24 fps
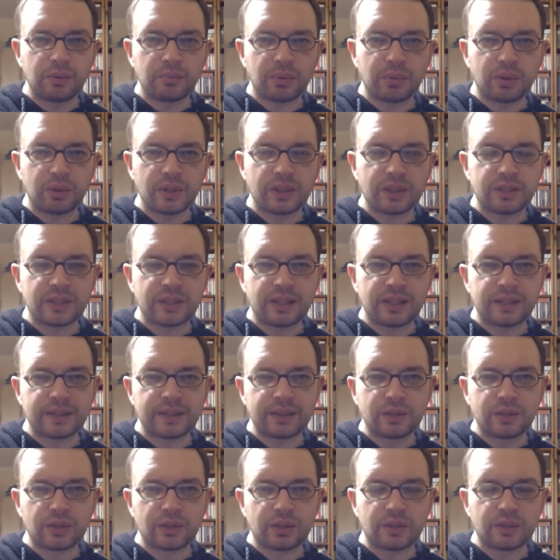po nas,
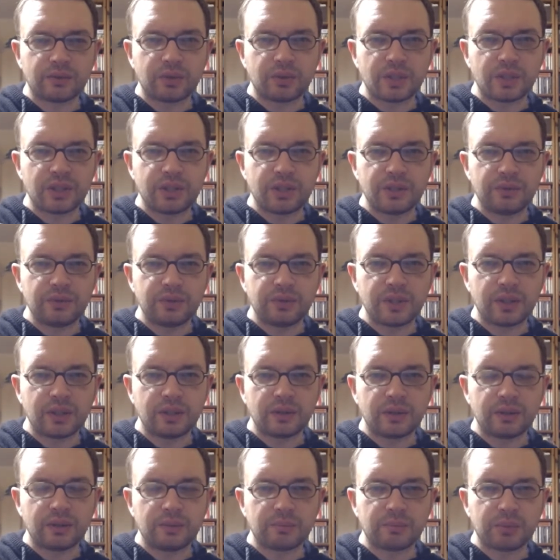dlatego że
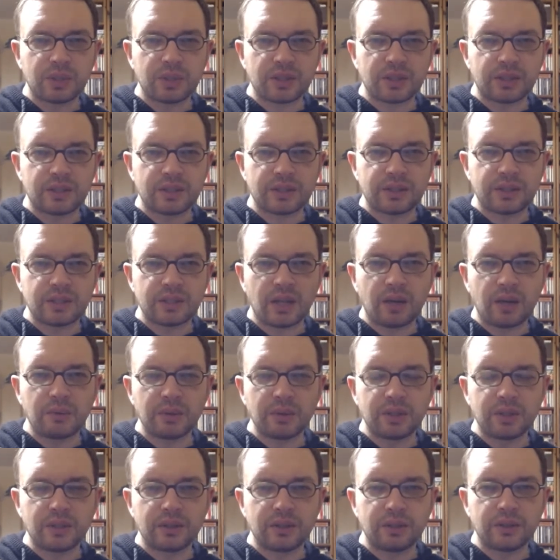właściwie przez
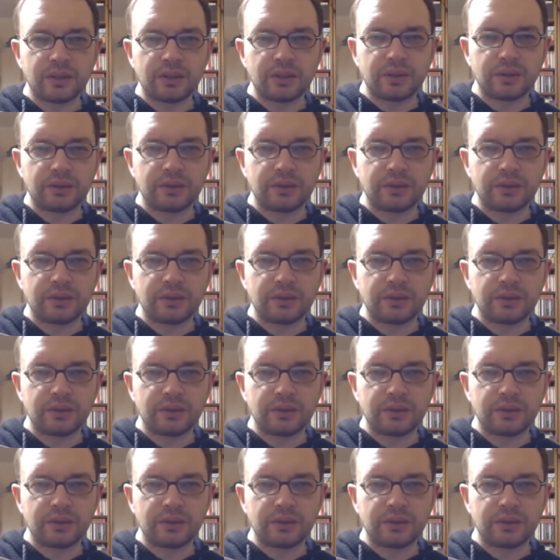cały,